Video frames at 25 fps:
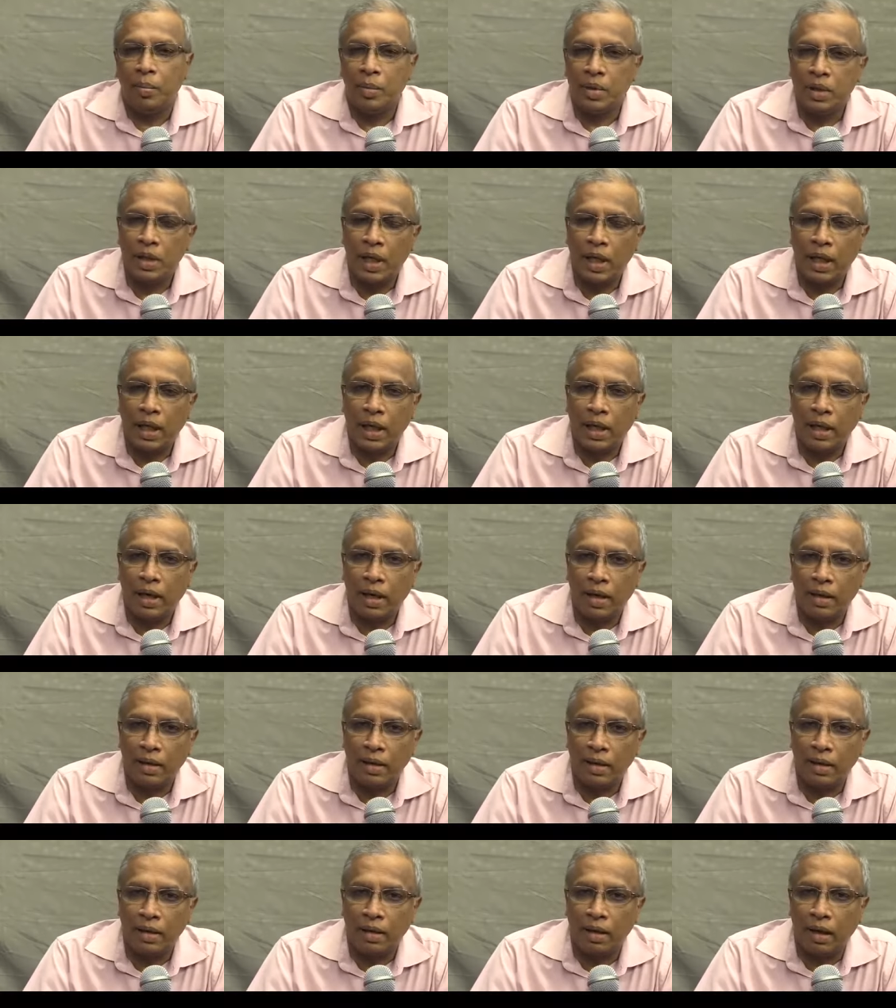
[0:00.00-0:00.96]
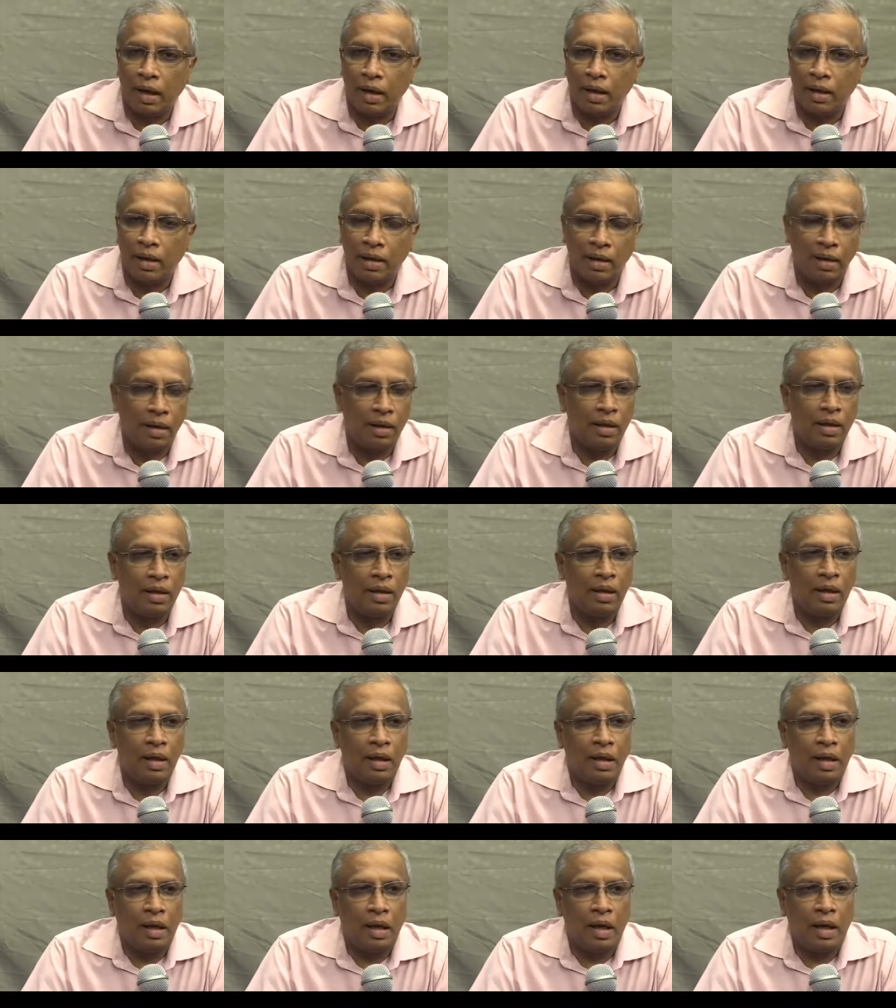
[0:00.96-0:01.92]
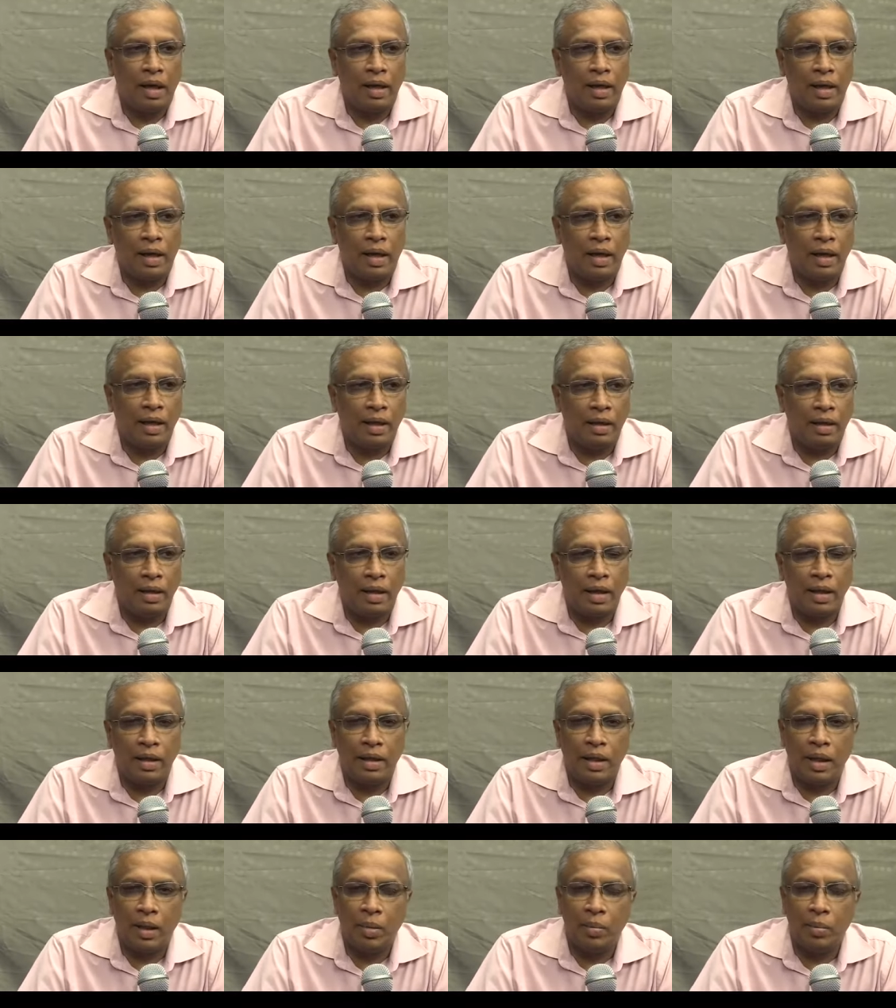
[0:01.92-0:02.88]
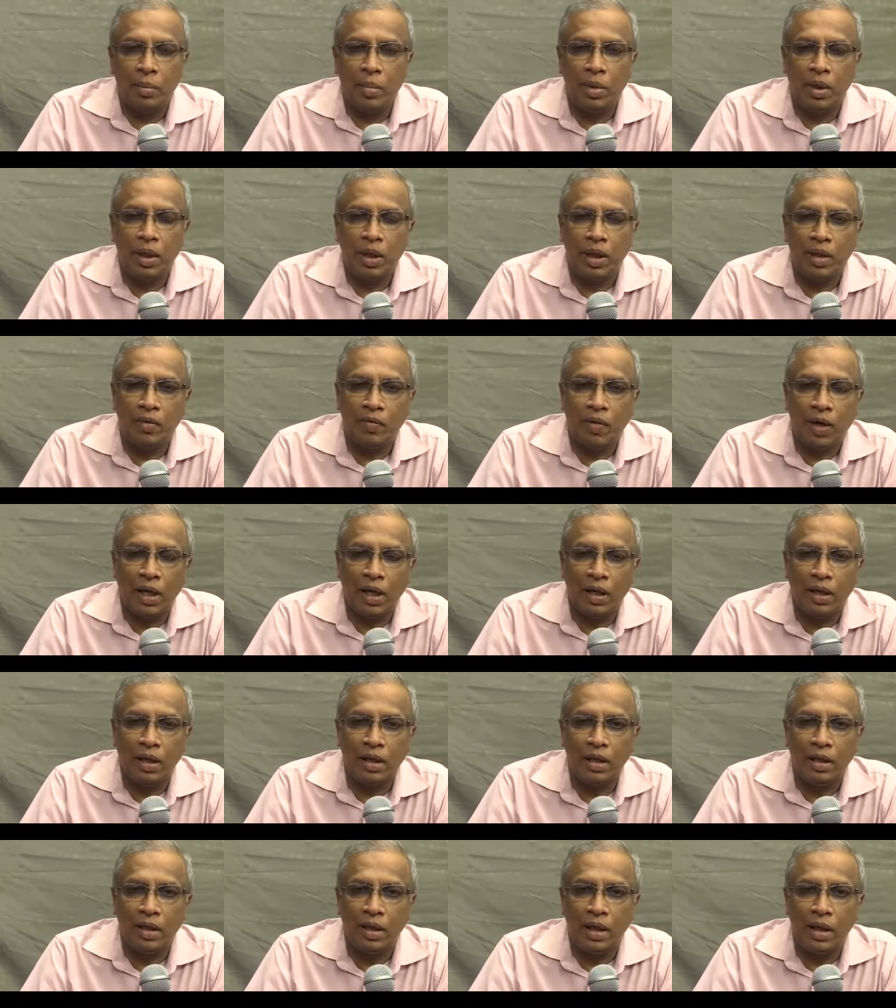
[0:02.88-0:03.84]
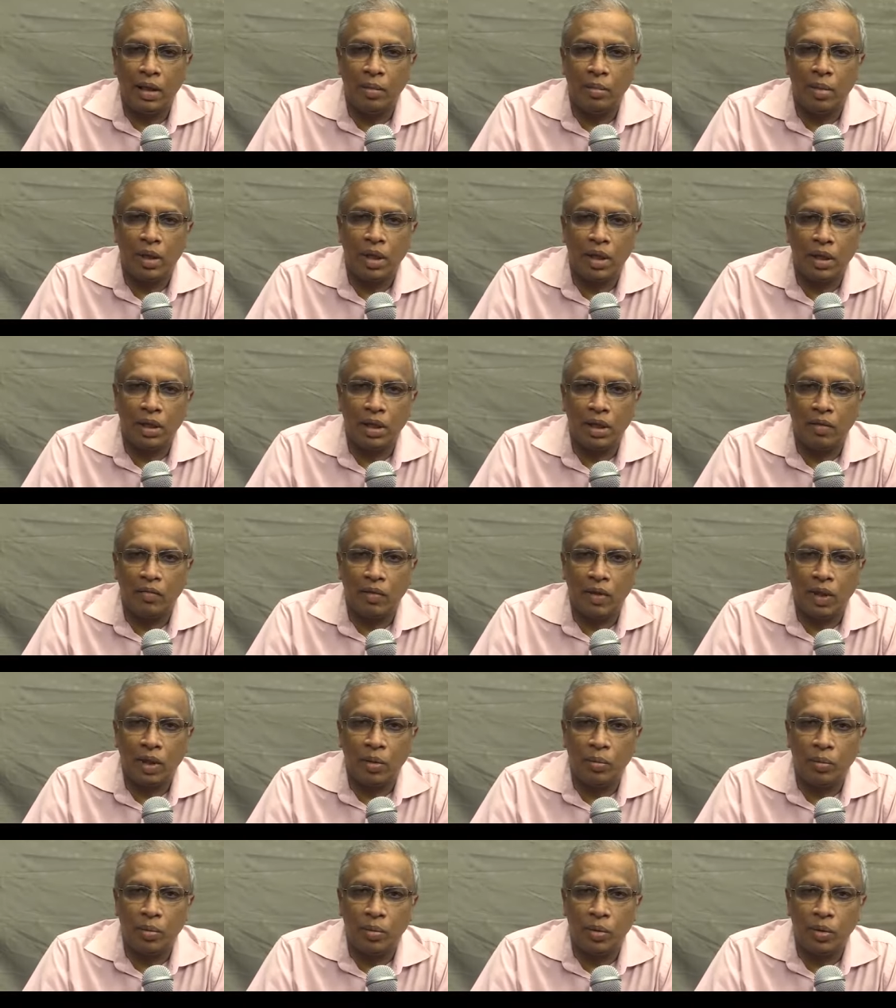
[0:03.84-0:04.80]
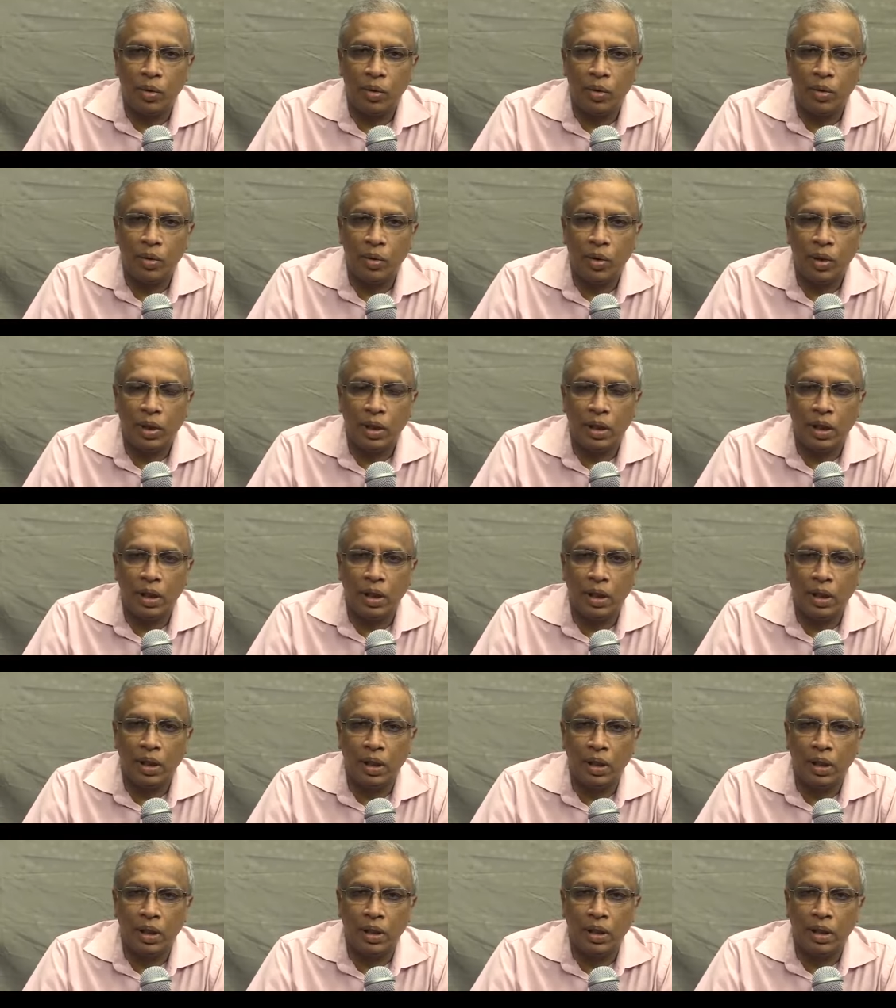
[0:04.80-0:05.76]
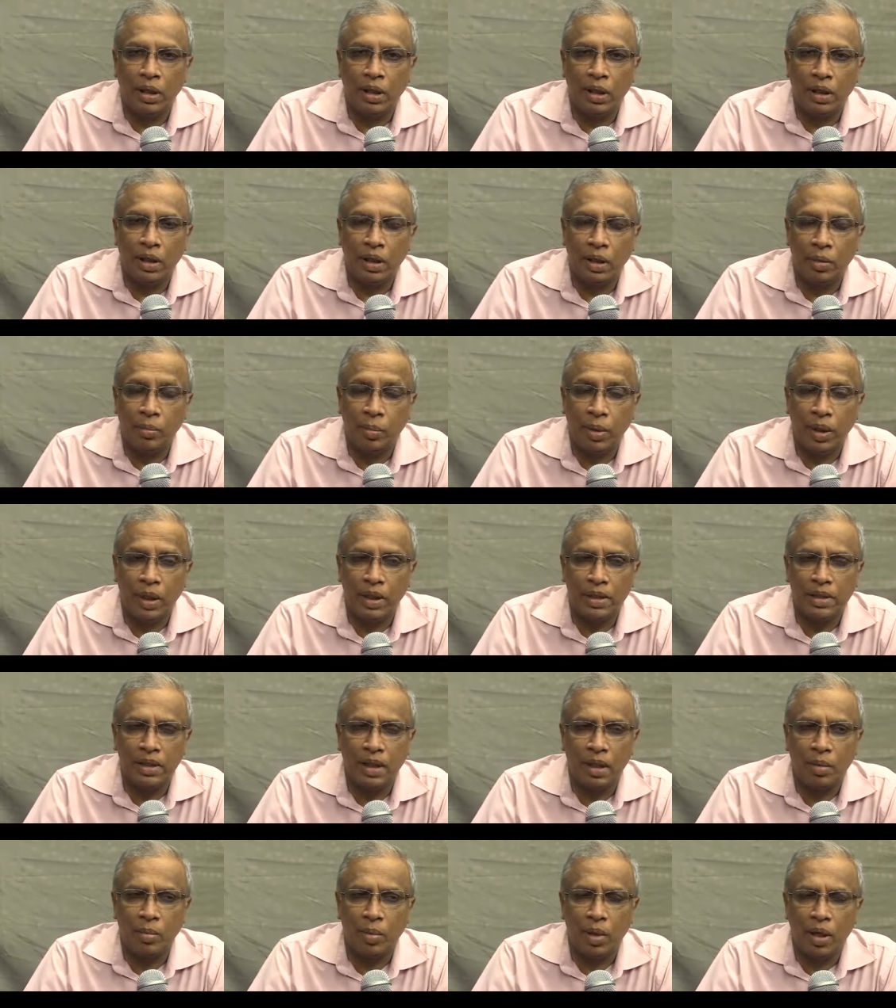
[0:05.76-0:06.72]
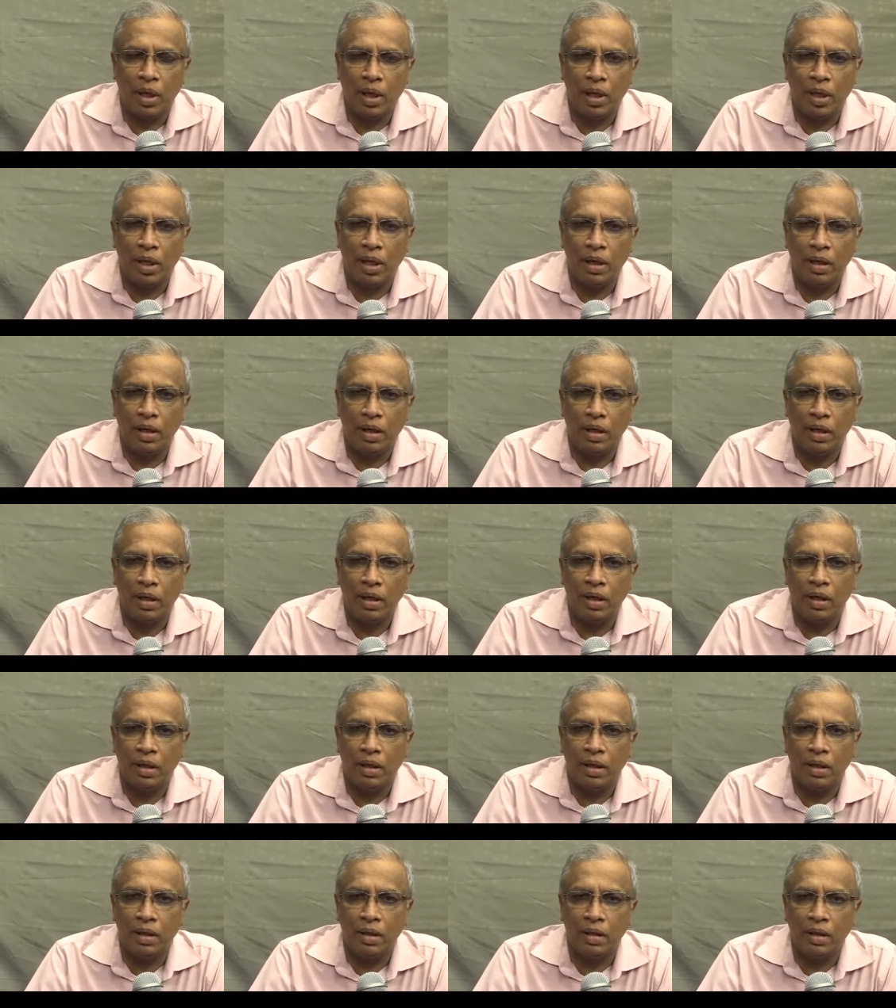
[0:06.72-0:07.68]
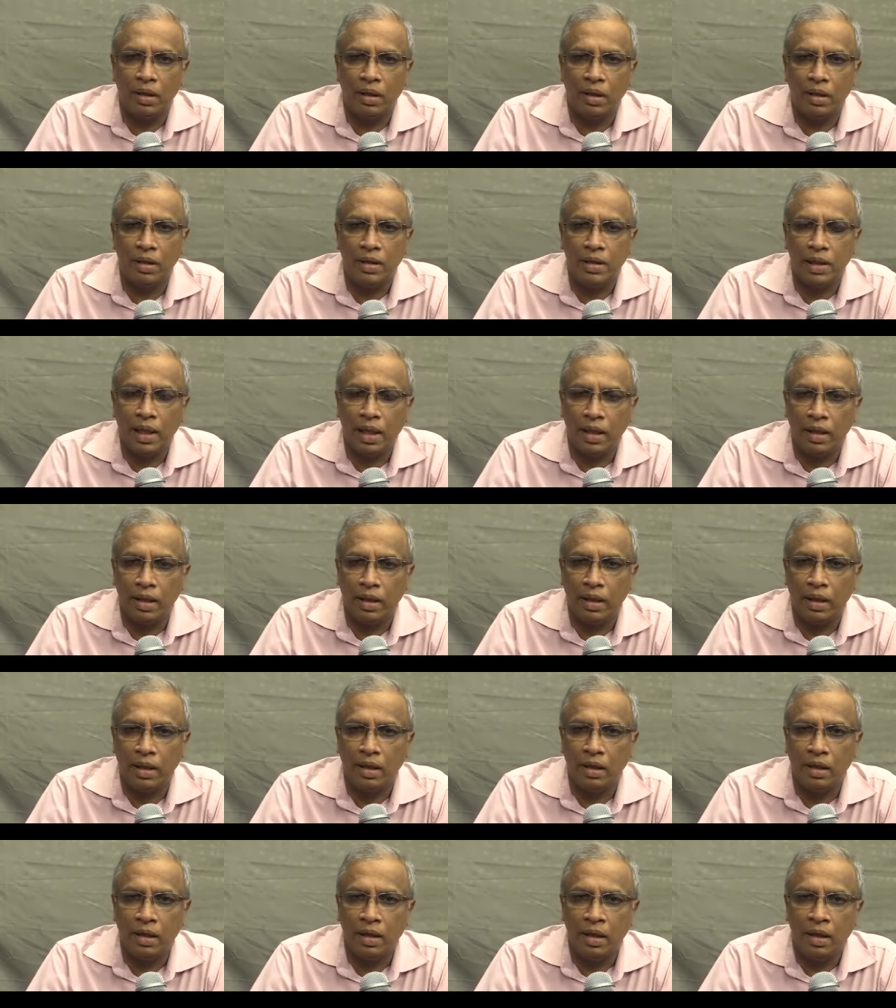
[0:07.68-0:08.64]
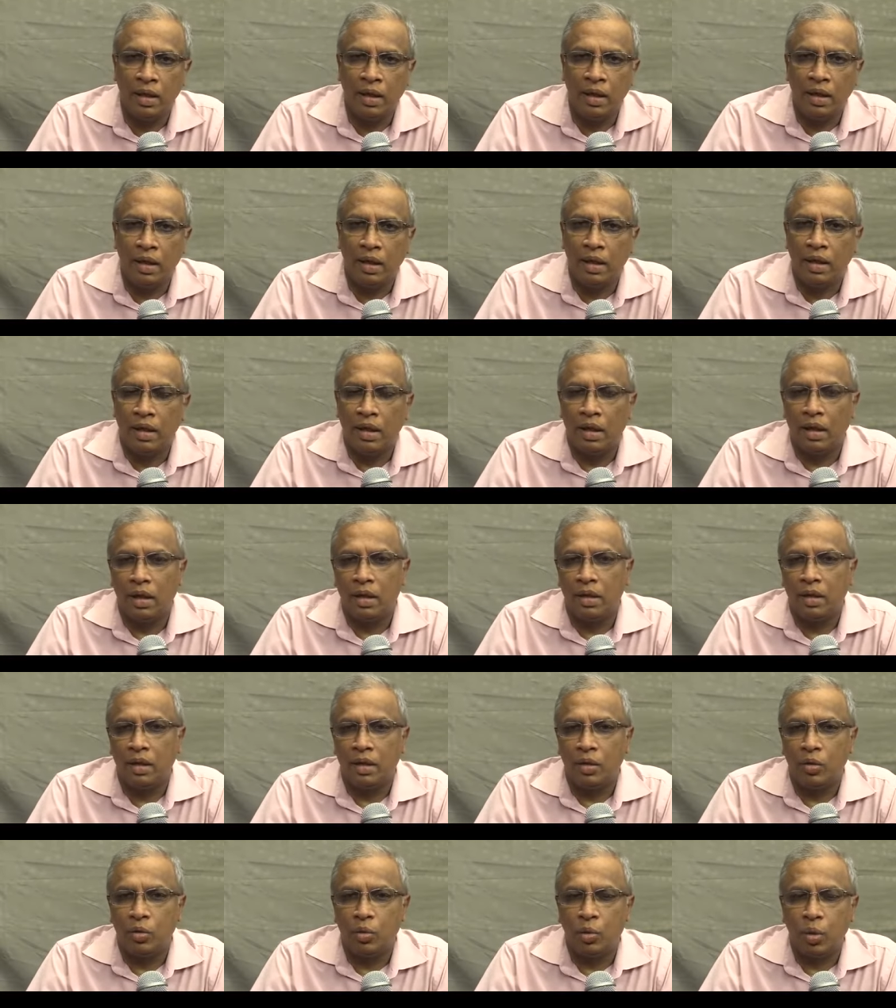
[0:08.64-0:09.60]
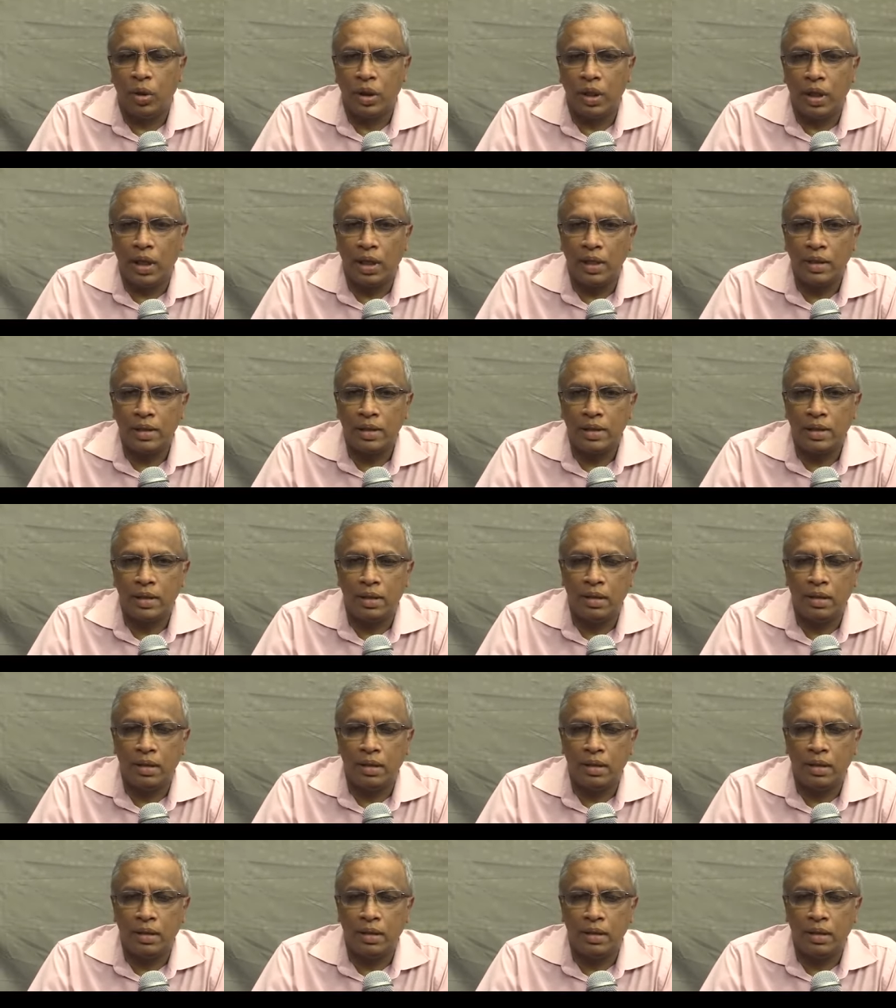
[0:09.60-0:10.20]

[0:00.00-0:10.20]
சிறையிலே அடைத்திருக்கிறார்கள் ஆகையினாலே இன்றைய தினம் இந்த வழக்கு நீதிமன்றத்தில் வந்தபோது இந்த எட்டு பேர் சார்பாக நான் திரு சாயந்தன் திரு குகதாஸ்